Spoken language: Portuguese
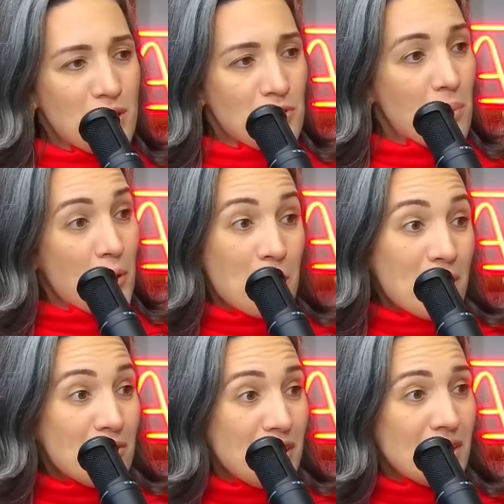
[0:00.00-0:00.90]
a sua própria
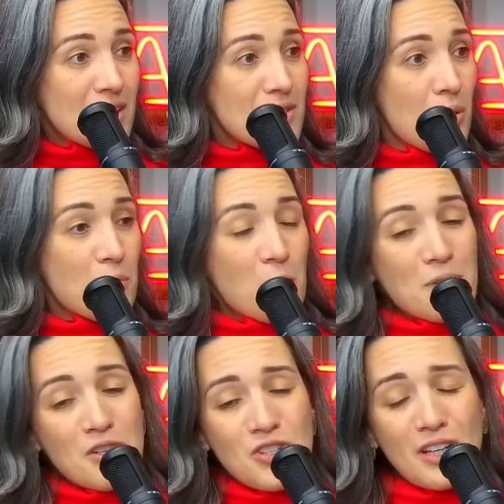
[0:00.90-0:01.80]
vida, sua não.
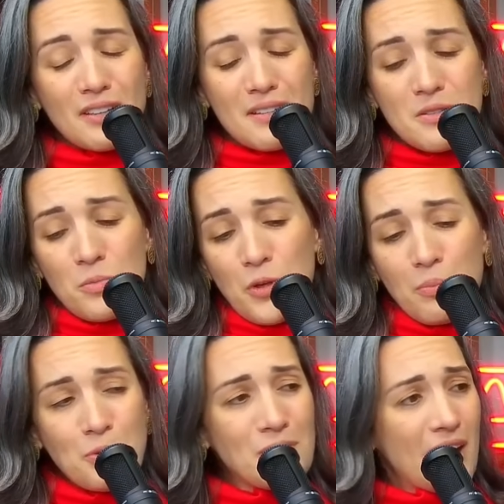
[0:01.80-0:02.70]
própria agenda, seu
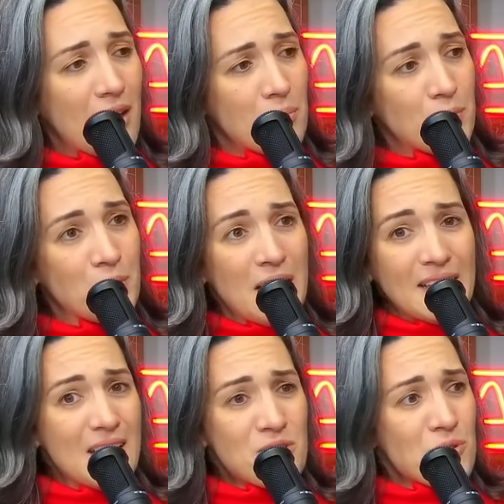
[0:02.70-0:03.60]
próprio tempo,
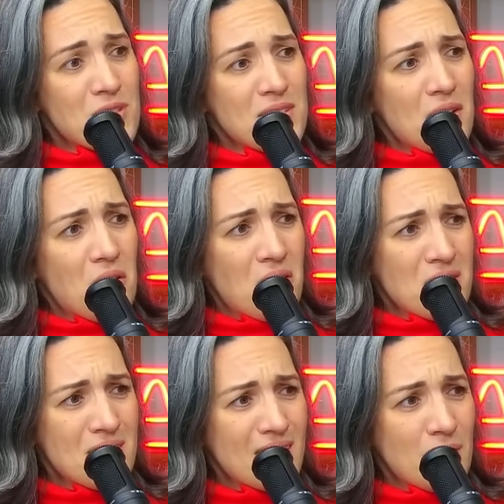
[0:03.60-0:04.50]
nem as coisas que você
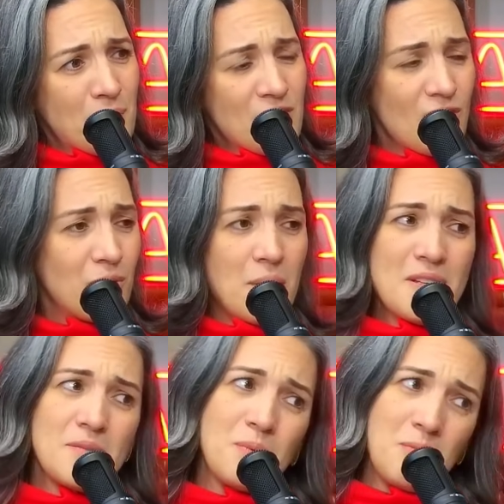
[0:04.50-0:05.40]
gosta, né? Porque já não é
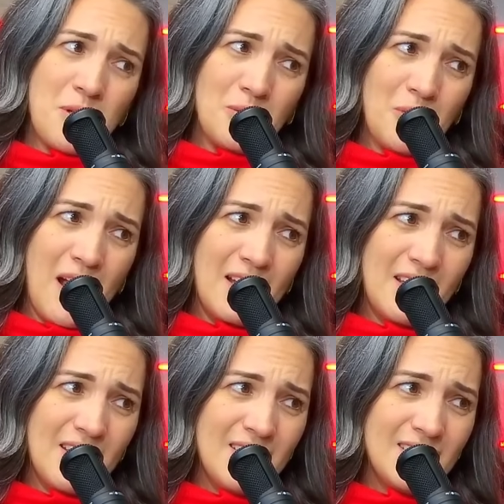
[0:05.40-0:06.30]
mais o primeiro lugar,
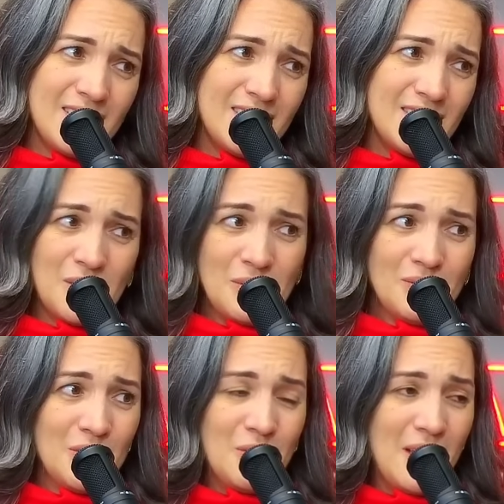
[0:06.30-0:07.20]
né? Não, não, não